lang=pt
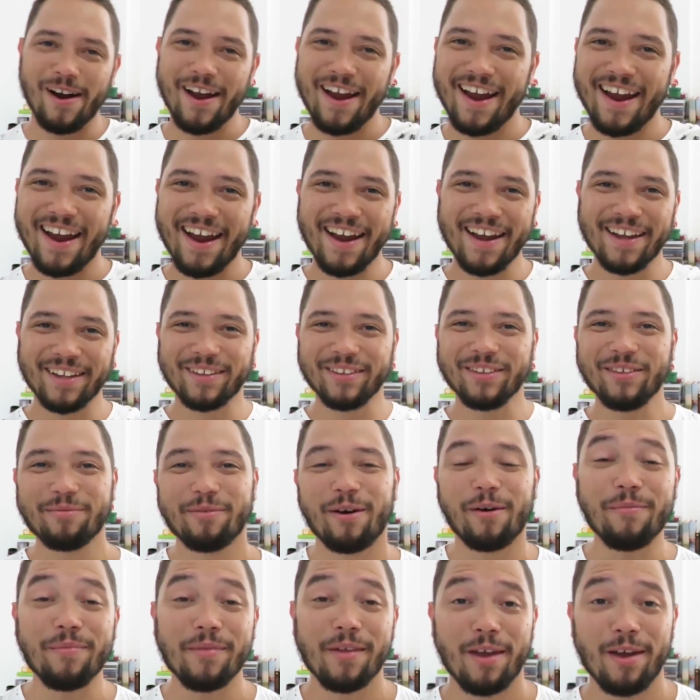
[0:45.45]
Oi, tudo
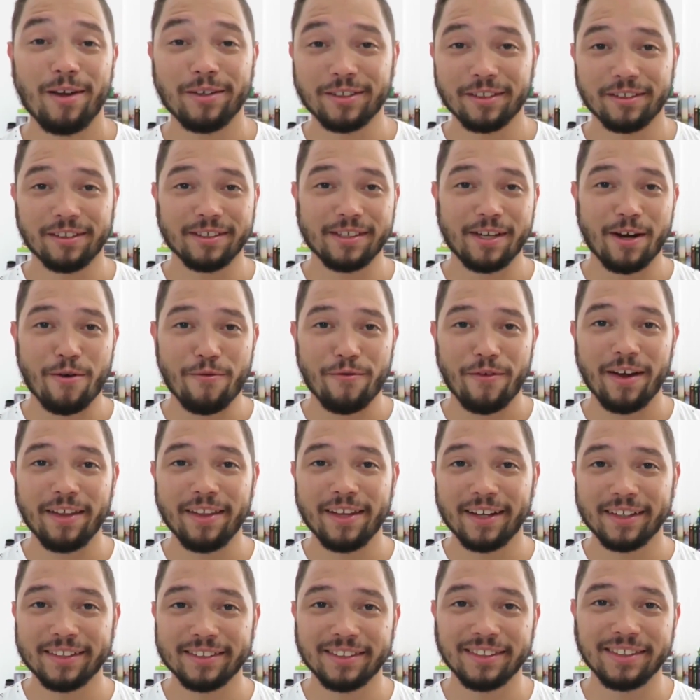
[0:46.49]
bom? Eu sou Daniel
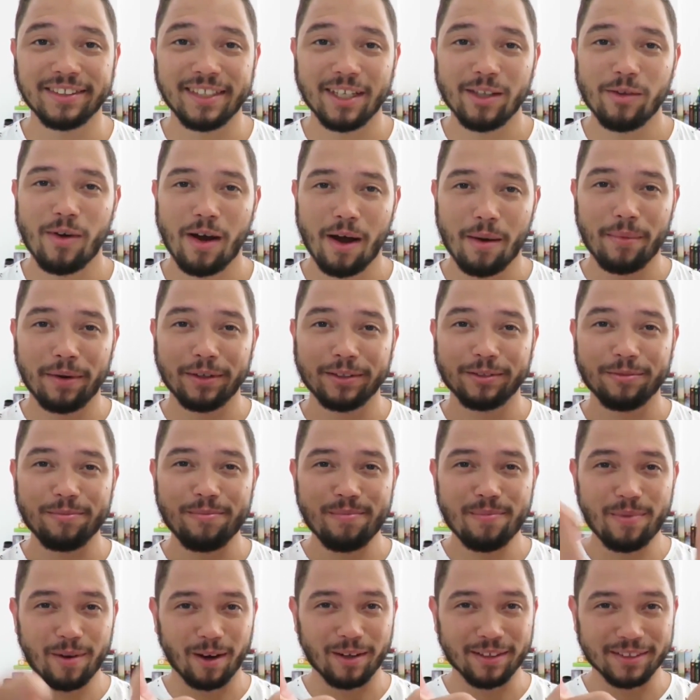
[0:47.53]
Fernandes e está no ar mais um
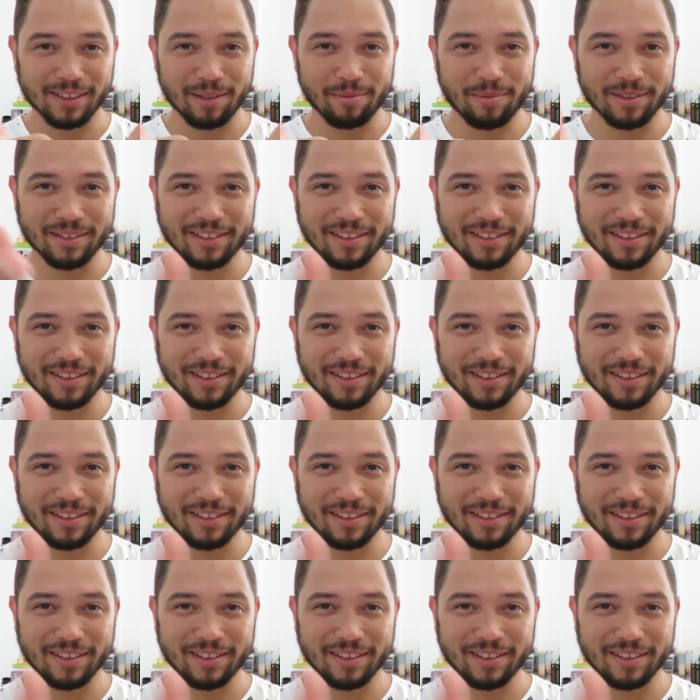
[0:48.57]
Prosa